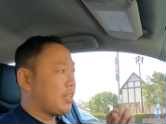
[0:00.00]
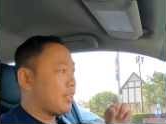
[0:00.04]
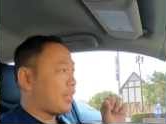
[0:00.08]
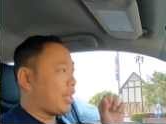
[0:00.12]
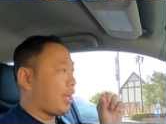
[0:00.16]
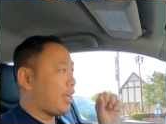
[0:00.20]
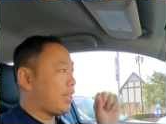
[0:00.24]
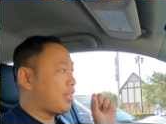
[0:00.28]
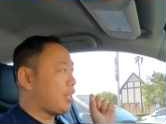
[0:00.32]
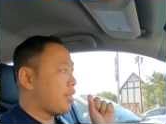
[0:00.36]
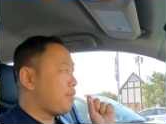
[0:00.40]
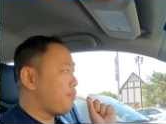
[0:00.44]

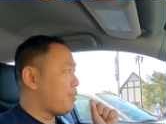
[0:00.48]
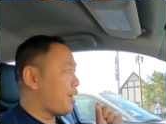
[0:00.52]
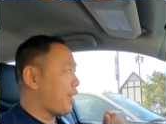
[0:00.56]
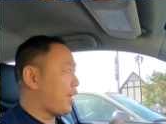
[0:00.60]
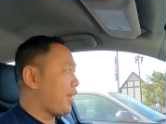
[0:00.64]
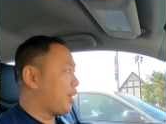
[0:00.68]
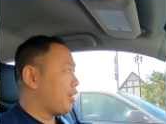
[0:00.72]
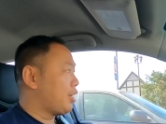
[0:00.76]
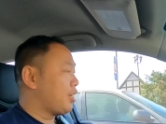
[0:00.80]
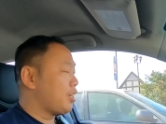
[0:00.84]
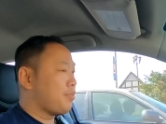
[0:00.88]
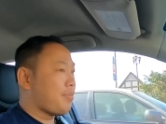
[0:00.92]
tại trên
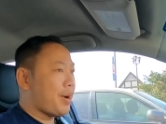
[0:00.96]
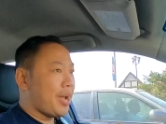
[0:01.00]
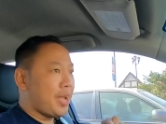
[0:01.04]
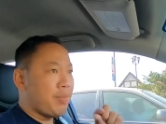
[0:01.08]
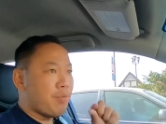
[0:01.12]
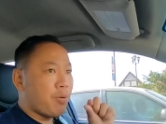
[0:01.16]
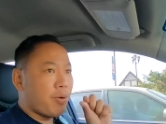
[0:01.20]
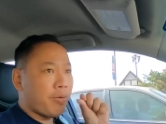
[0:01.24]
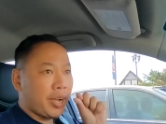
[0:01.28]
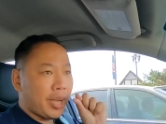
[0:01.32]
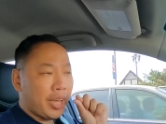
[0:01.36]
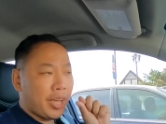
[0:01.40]
mạng á, nó
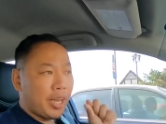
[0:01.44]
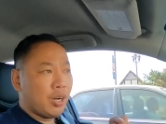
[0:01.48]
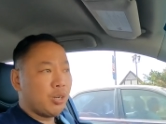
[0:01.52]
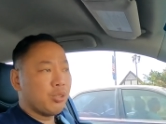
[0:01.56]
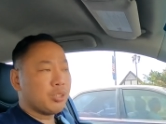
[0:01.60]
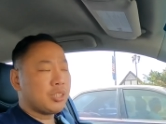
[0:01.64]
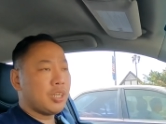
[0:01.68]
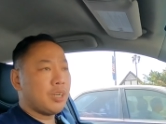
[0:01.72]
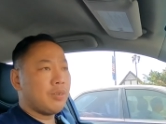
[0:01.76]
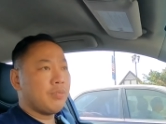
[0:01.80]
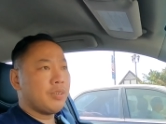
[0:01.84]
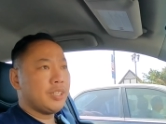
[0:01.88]
bán một
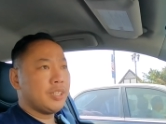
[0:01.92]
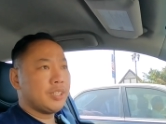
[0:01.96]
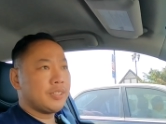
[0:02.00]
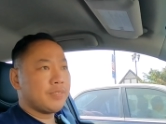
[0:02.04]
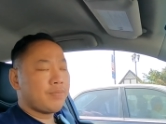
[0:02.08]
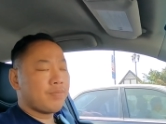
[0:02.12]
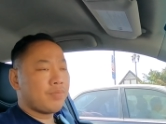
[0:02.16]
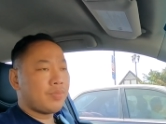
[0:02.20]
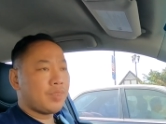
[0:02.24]
ao xong á